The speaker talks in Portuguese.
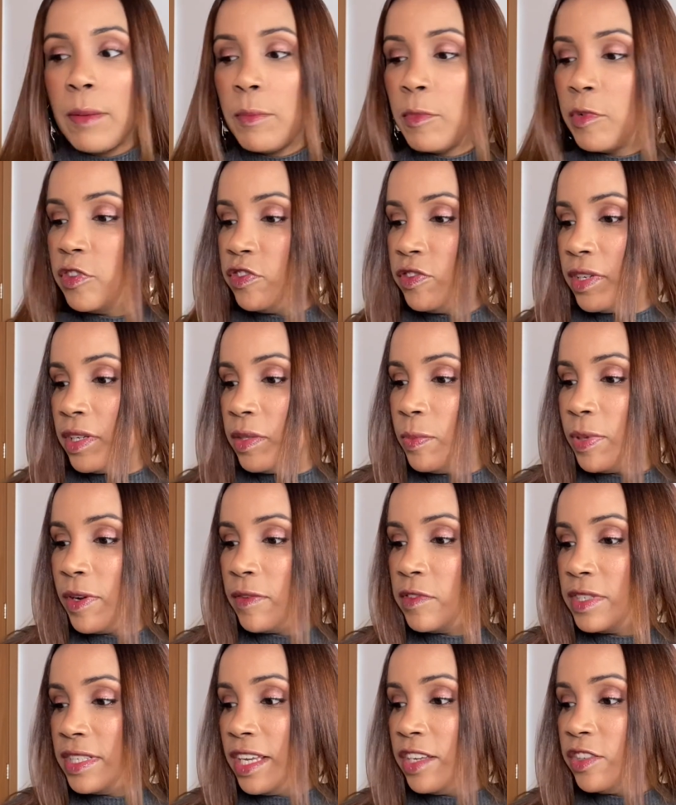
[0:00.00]
mostrando pra
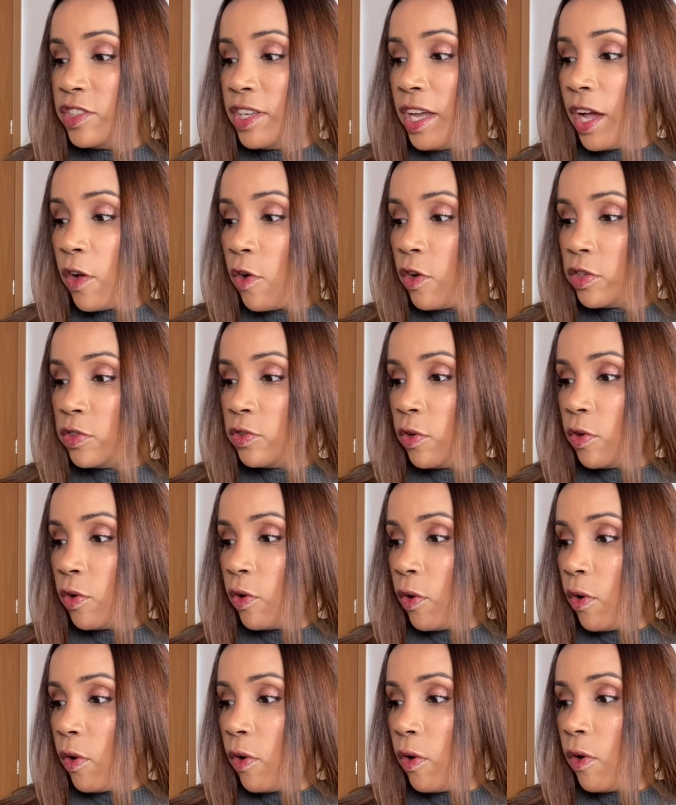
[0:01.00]
vocês de acordo
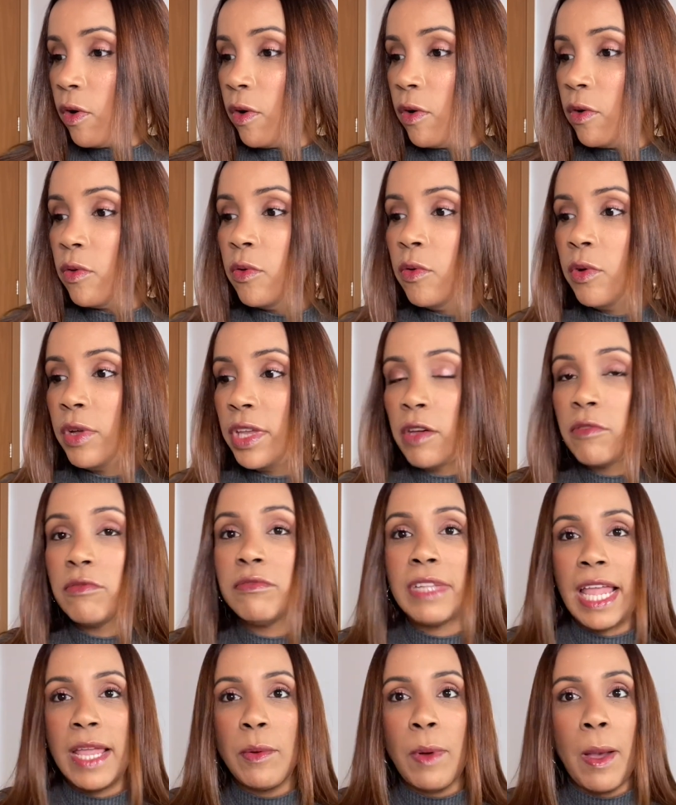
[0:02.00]
com o que eu
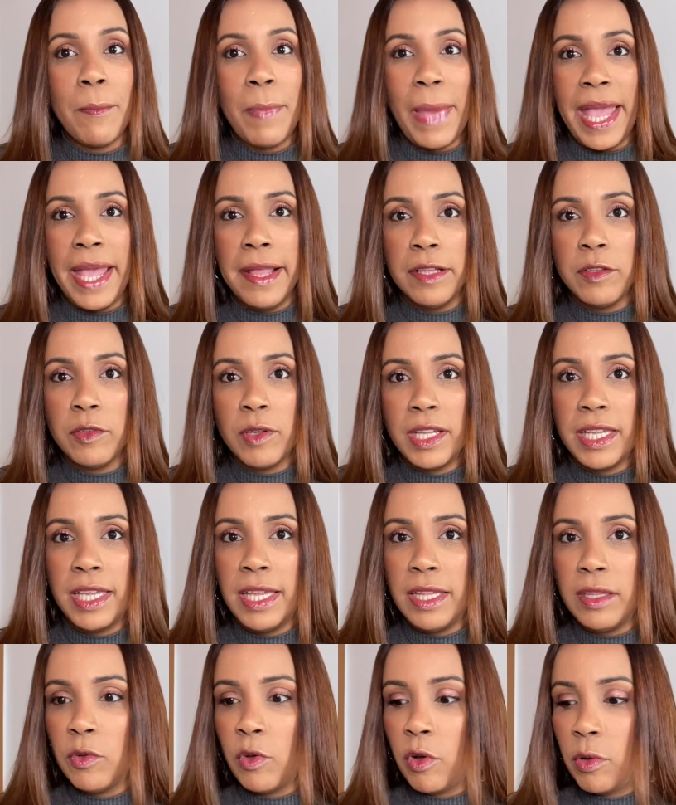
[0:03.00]
tenho aberto aqui
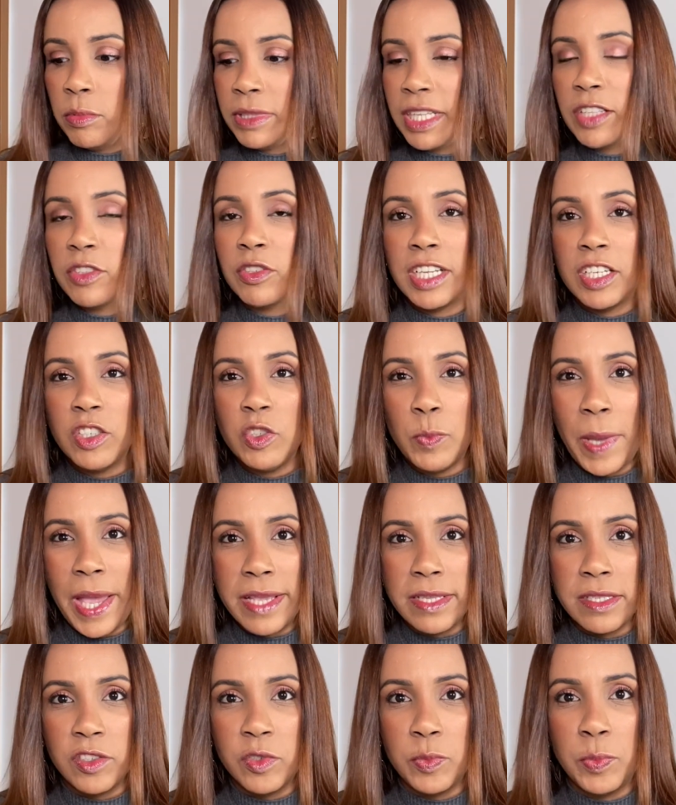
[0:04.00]
no computador das
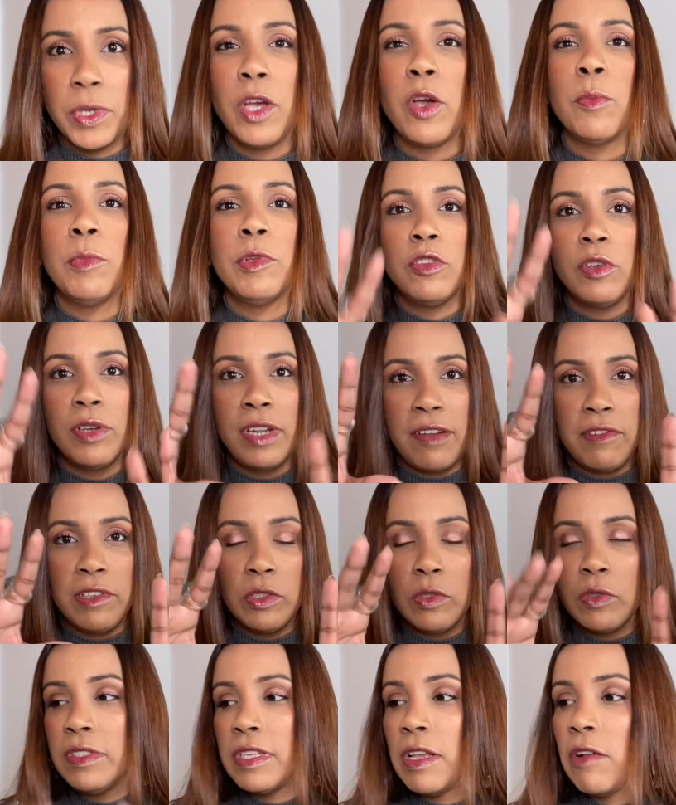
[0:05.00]
peças. Porque como eu tô gravando
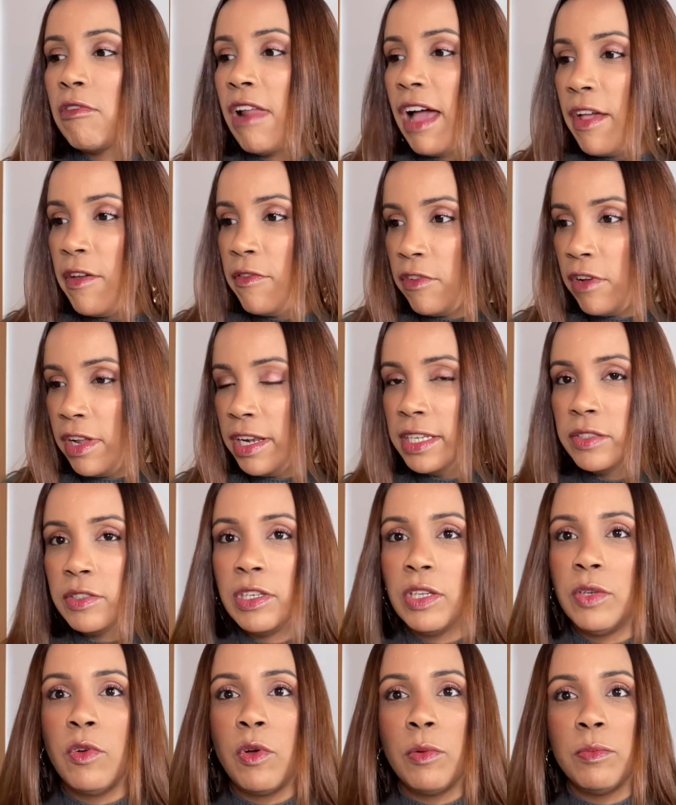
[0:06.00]
com o celular, eu vou olhando
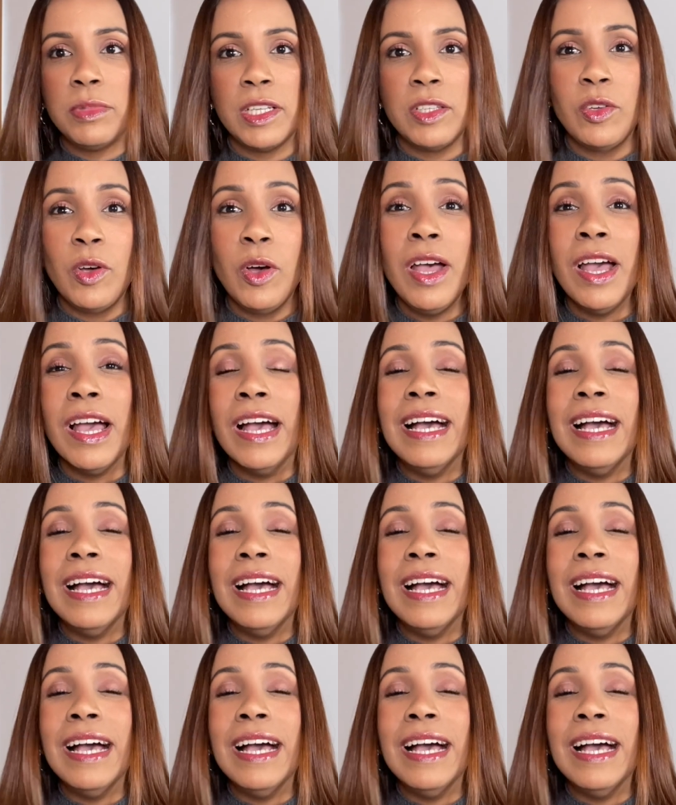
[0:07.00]
aqui no computador.